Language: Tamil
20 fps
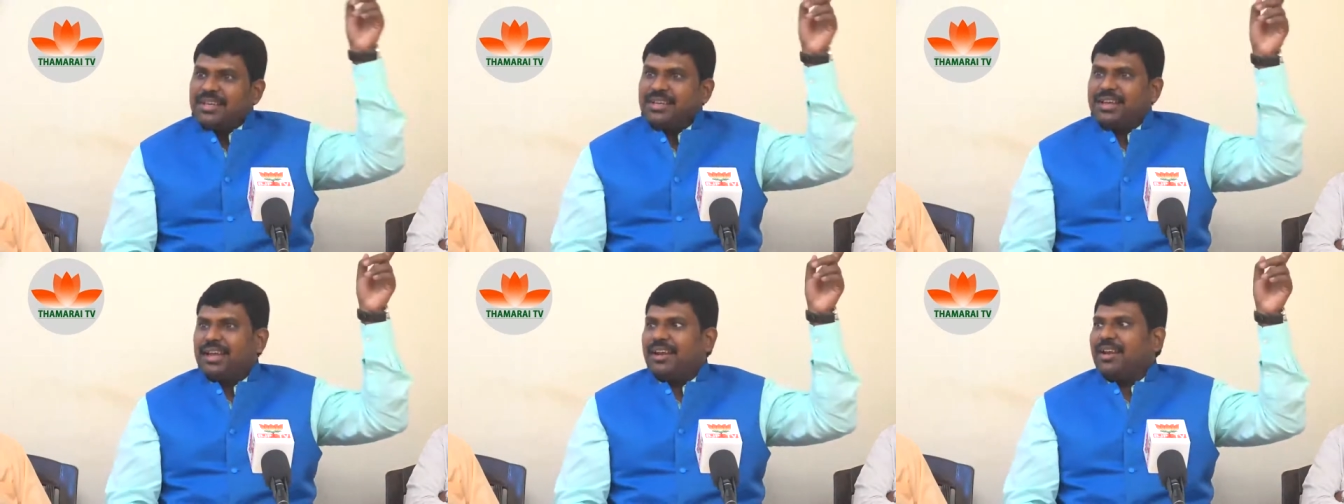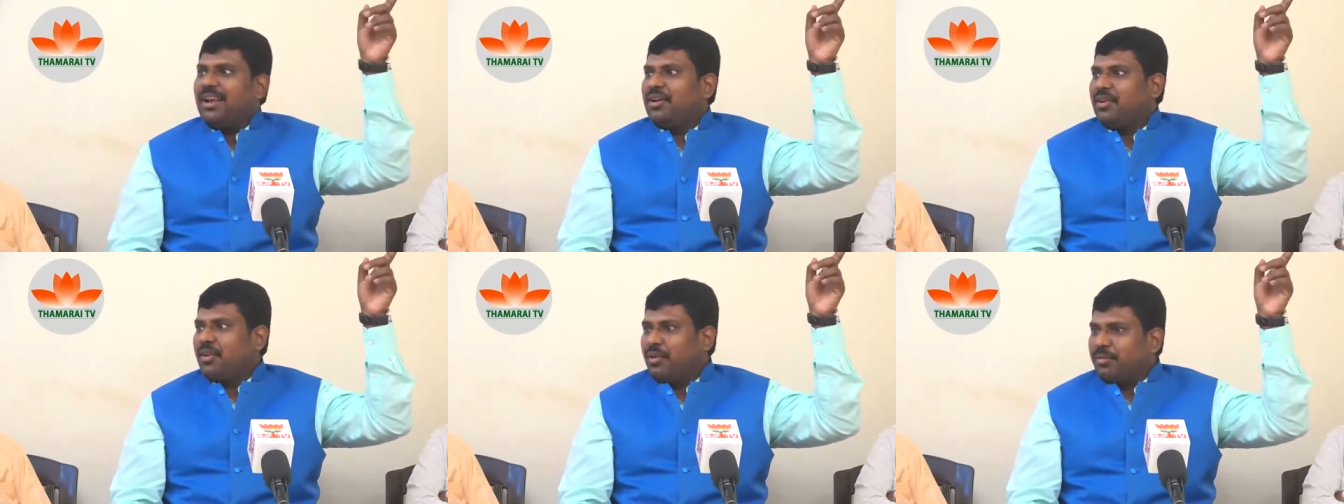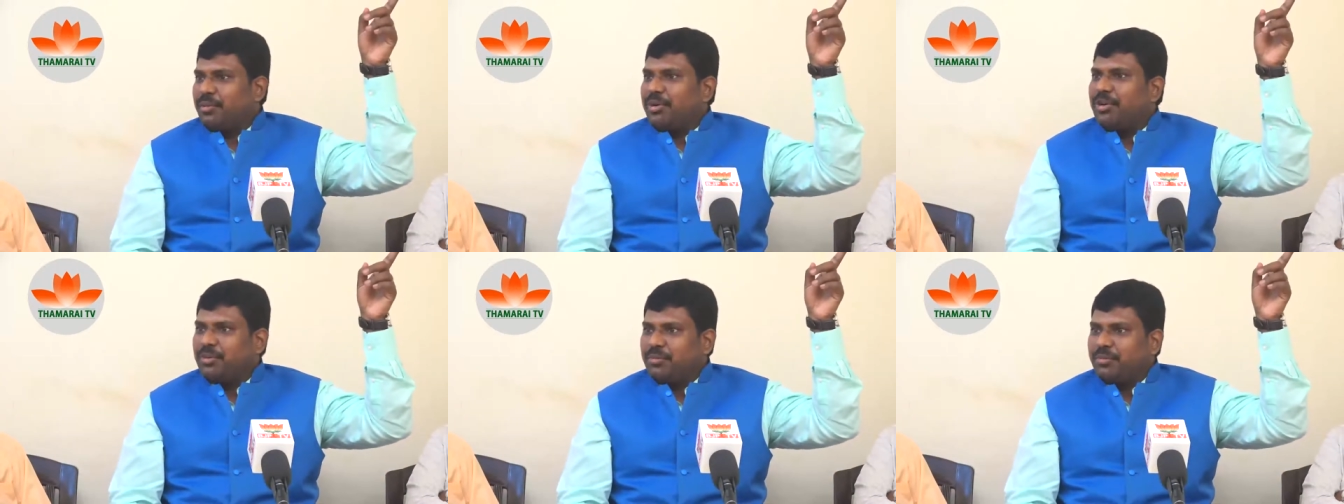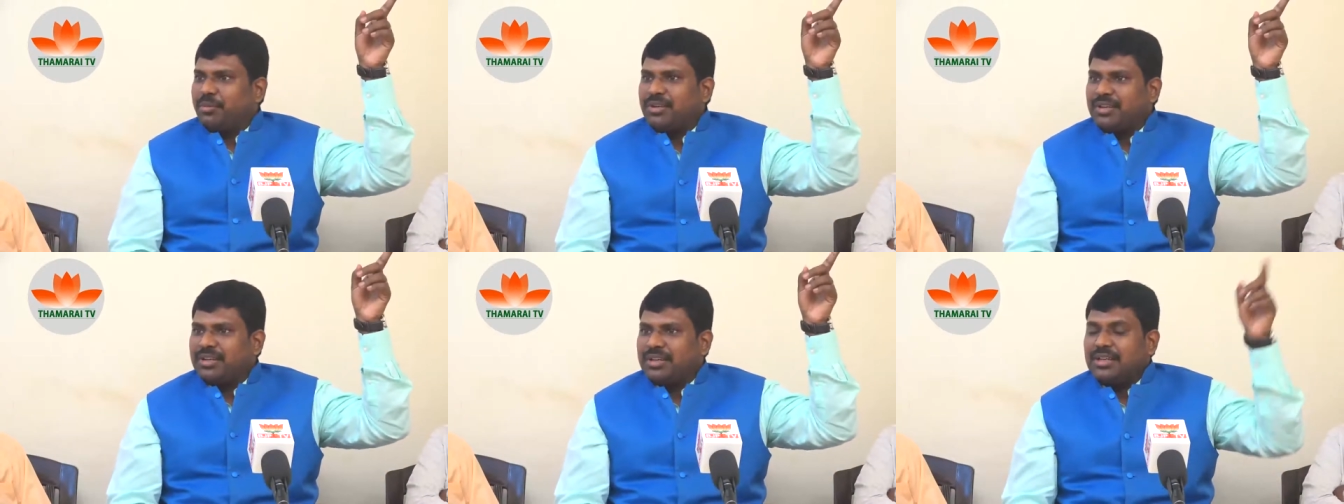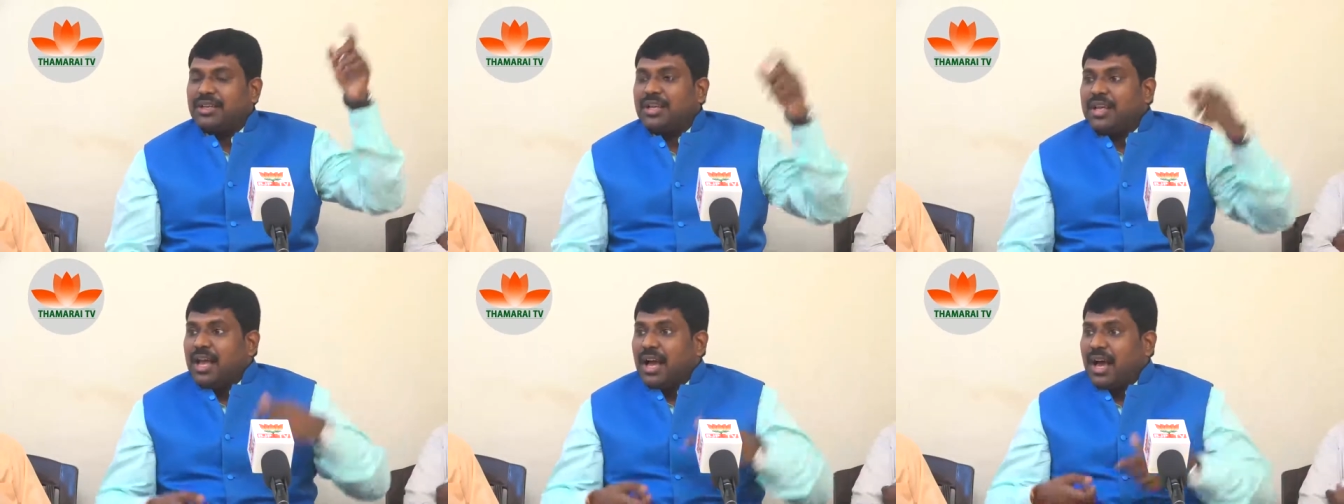கேரளா கவர்மெண்ட்டுக்கு
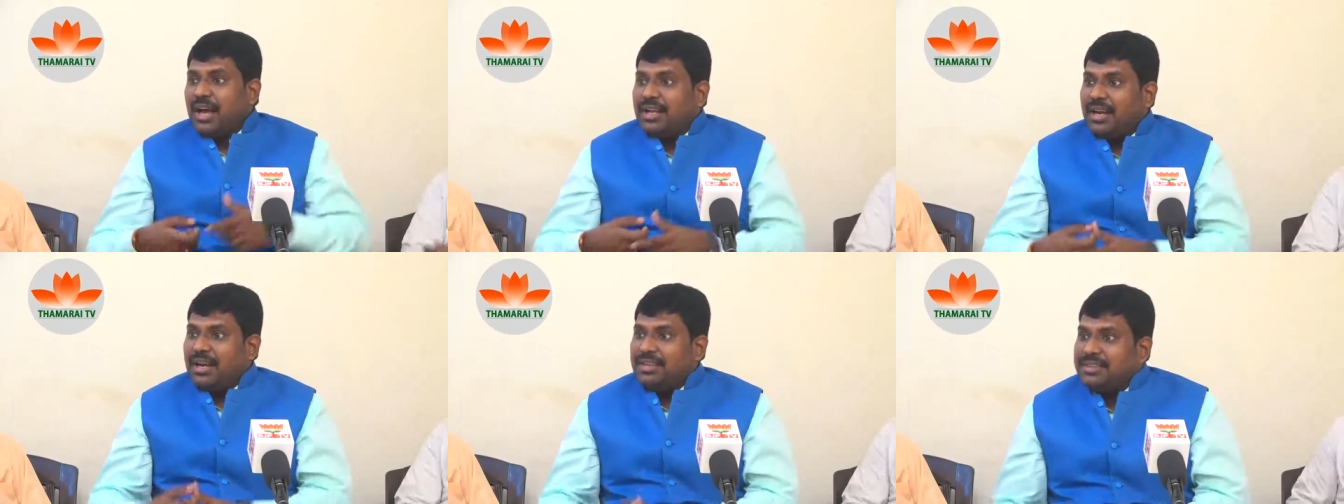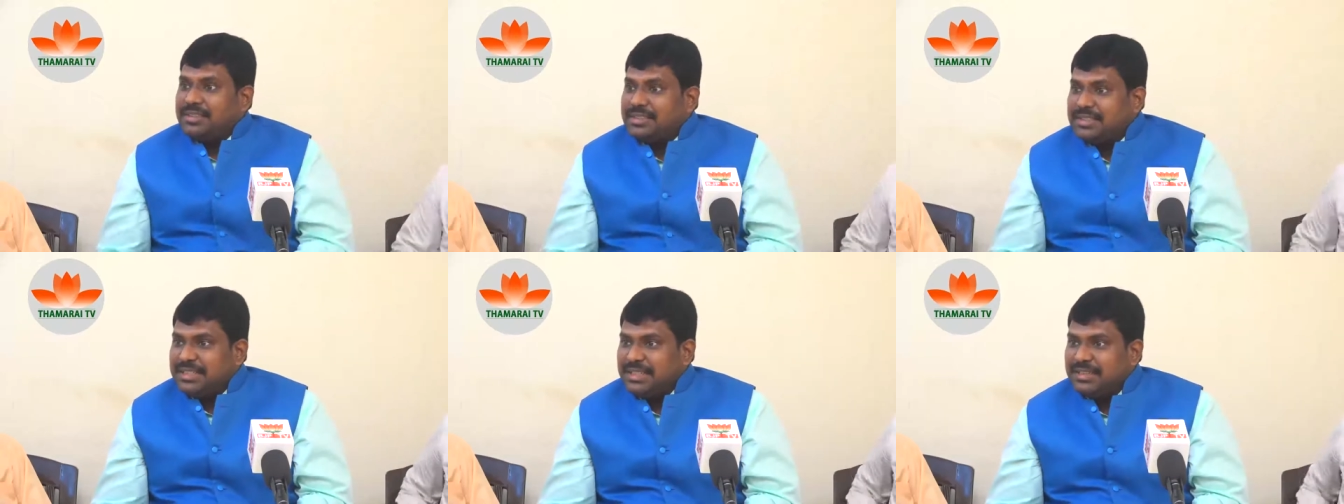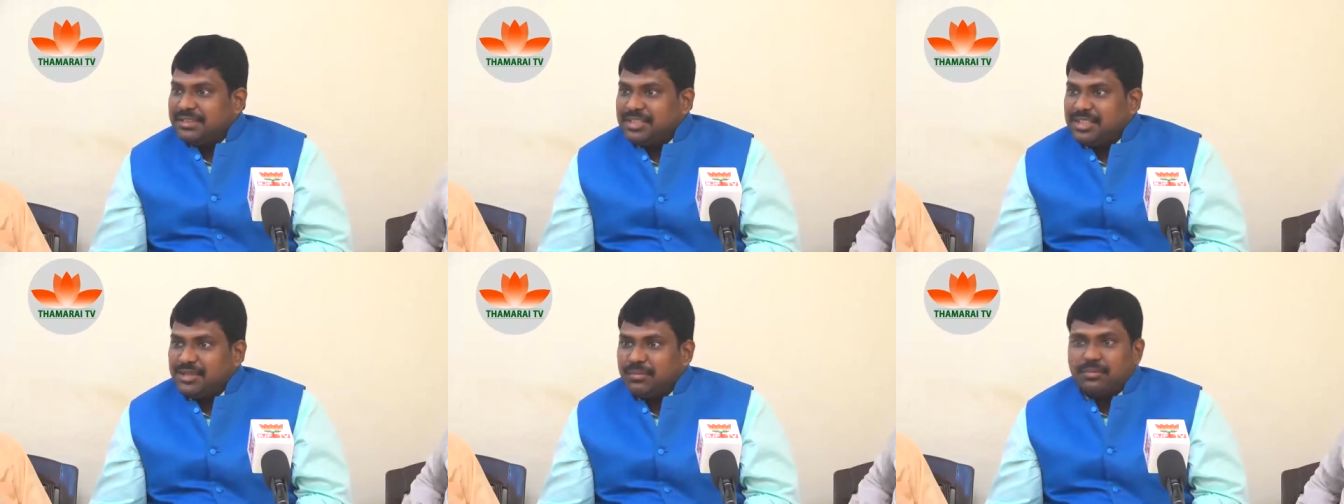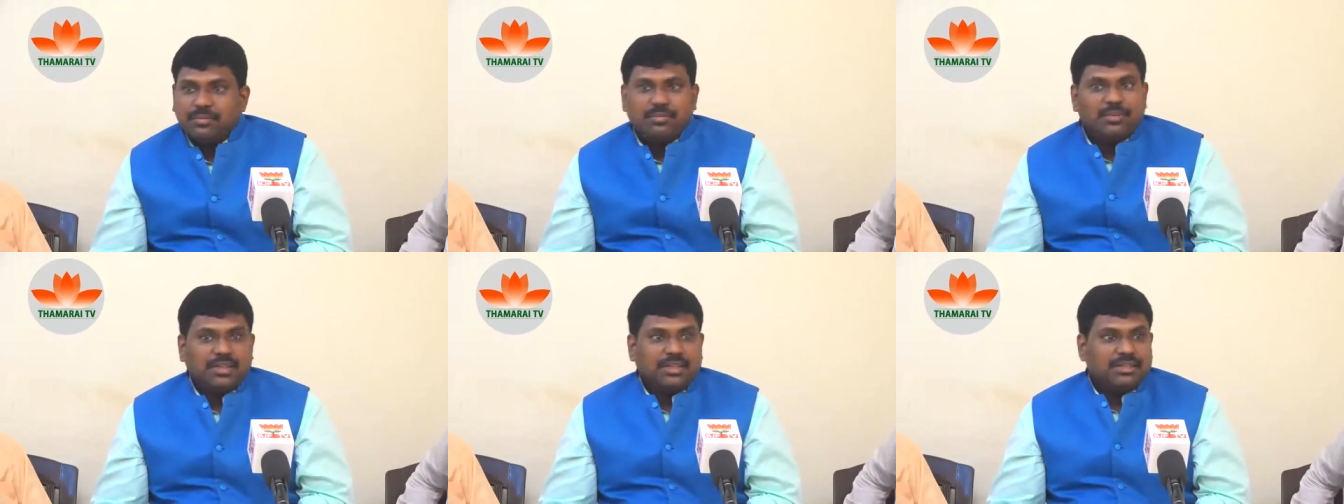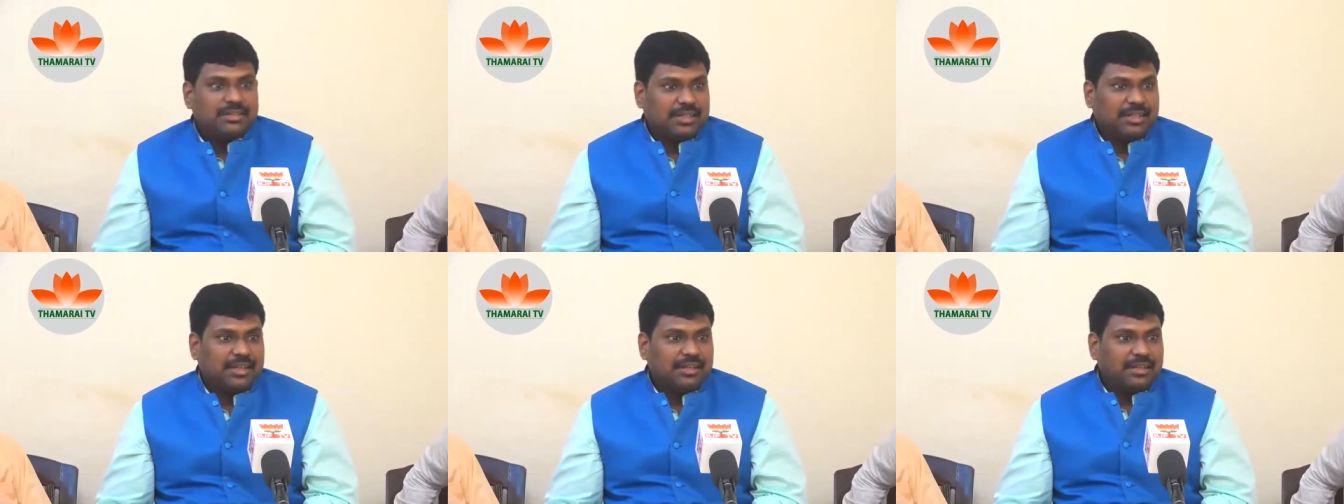போயிருக்கு அதனால் இந்த ஜிஎஸ்டி
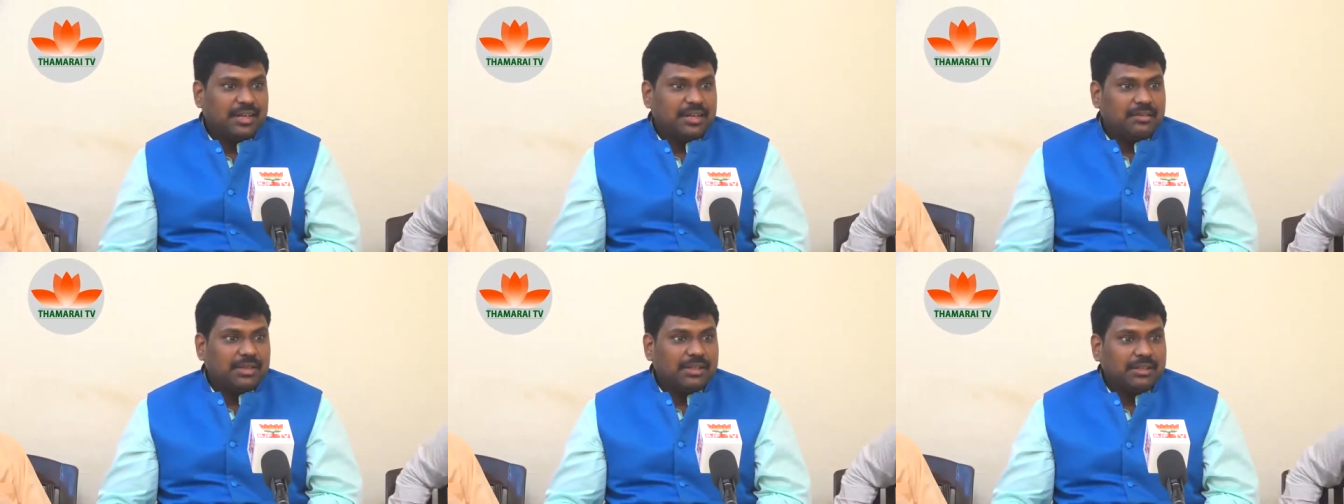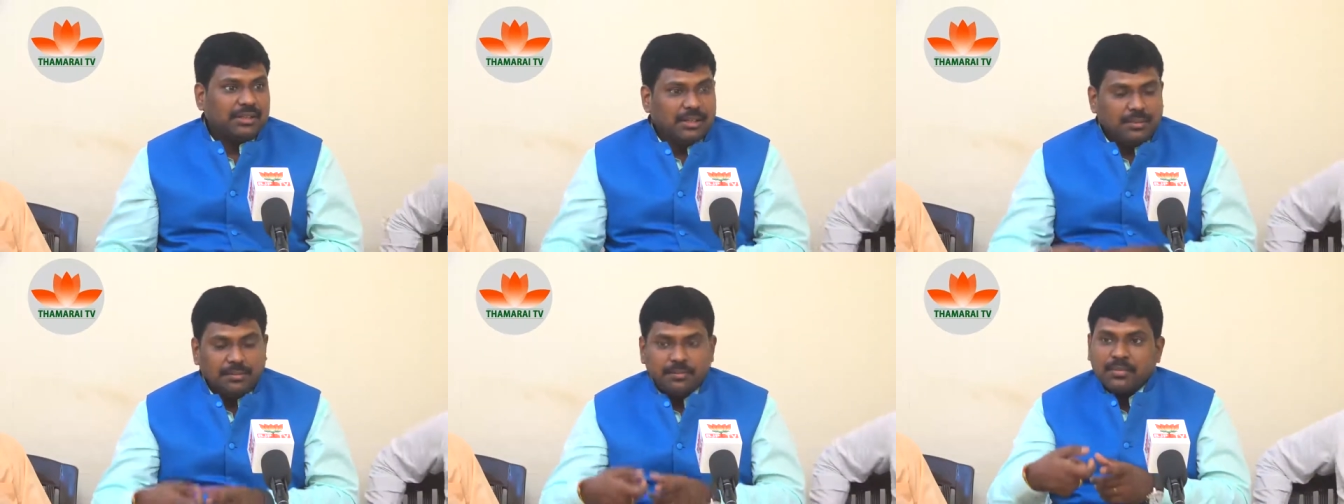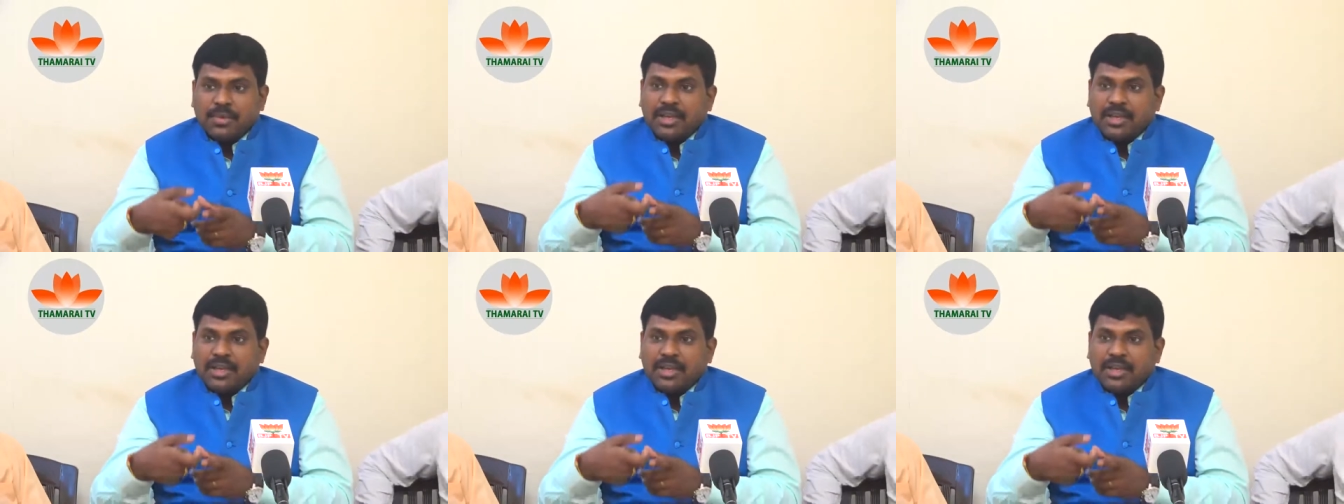சட்டத்தில் வந்து